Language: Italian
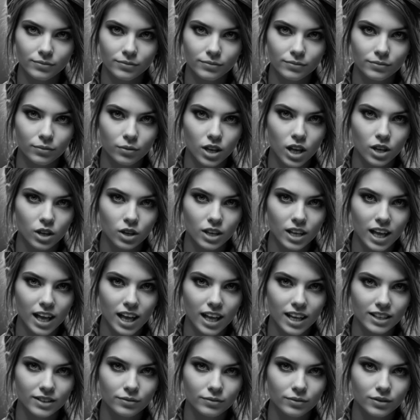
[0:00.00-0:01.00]
Mm,
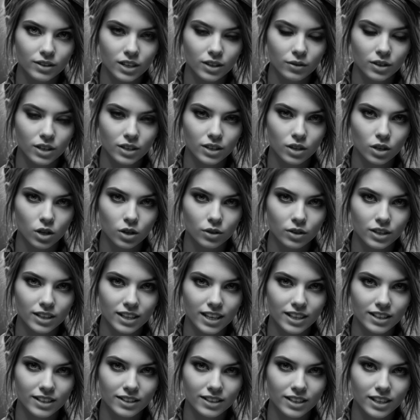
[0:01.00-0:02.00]
ok, volevo solo
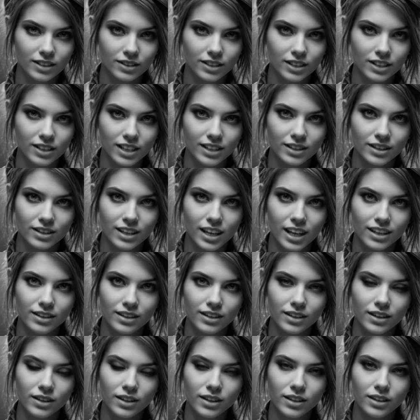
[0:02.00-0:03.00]
vedere se eravate
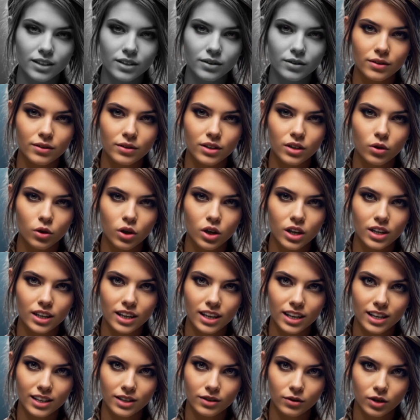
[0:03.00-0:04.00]
attenti.
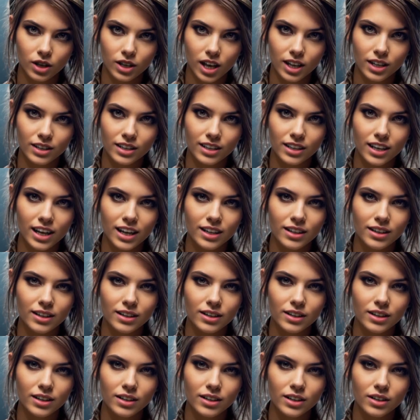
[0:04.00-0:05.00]
Quindi, tornando seri,
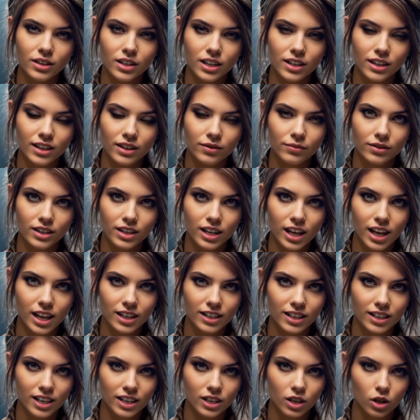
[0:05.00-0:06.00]
ci servirà
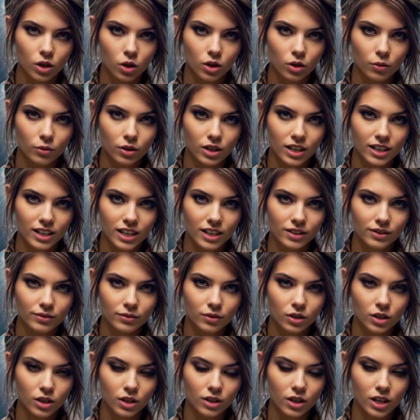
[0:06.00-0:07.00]
un PC
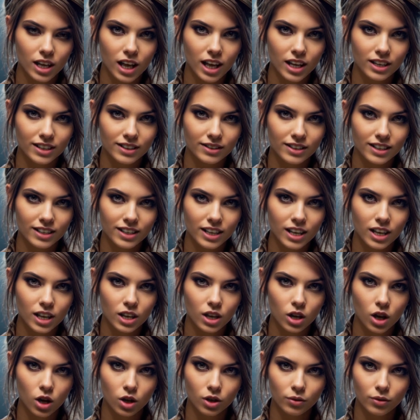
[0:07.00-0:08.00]
funzionante,
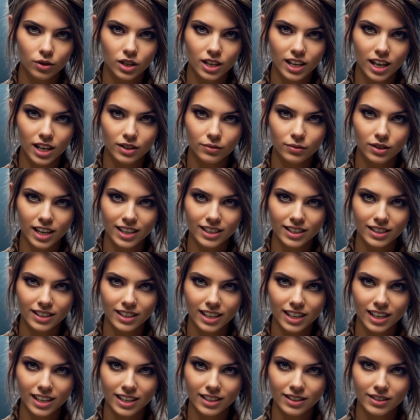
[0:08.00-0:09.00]
un programma di
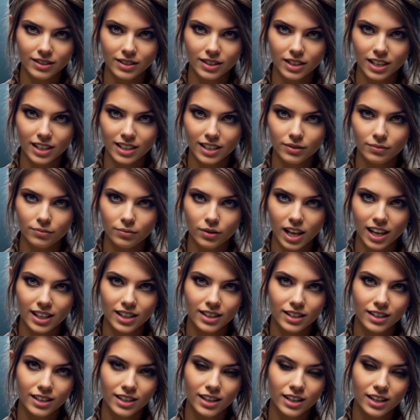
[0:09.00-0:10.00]
generazione di
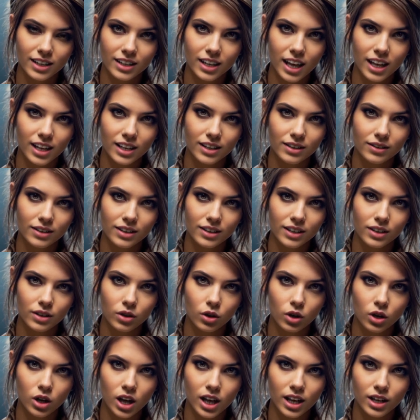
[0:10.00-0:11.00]
immagini text
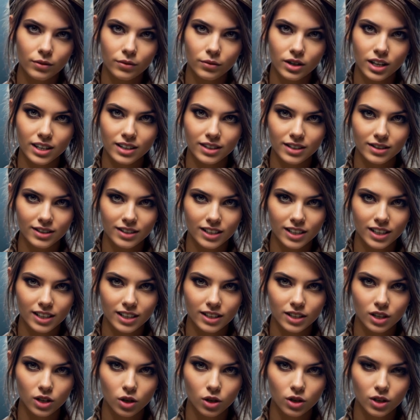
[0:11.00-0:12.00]
to image,
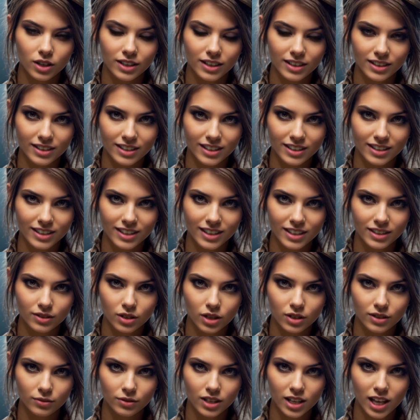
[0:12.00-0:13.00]
un
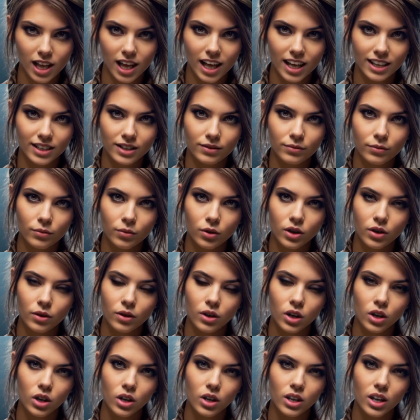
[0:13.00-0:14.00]
sintetizzatore vocale più
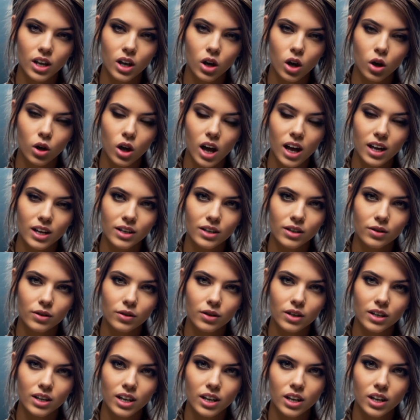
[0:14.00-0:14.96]
evoluto di Loquendo,